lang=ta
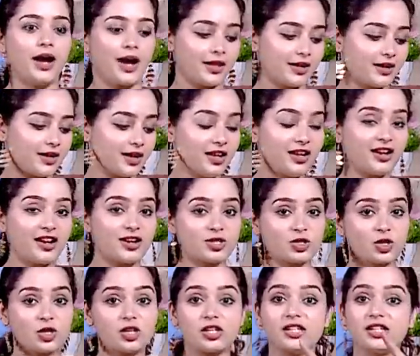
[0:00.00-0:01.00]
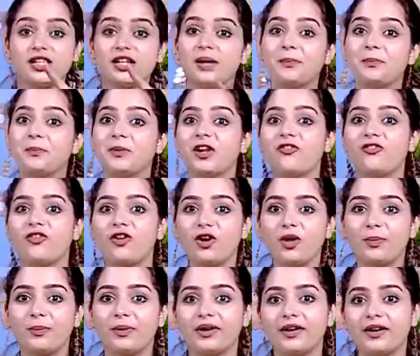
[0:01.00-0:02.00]
அதனால் நான் சொல்கிறதெல்லாம் அப்படியே
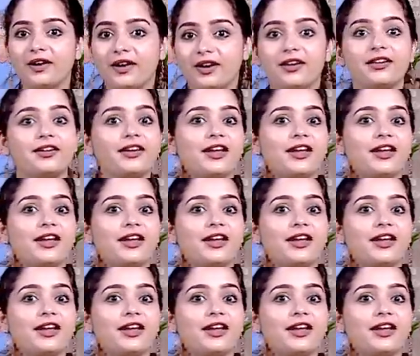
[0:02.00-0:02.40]
ஃபாலோ பண்ணுங்கள் ஏன்னா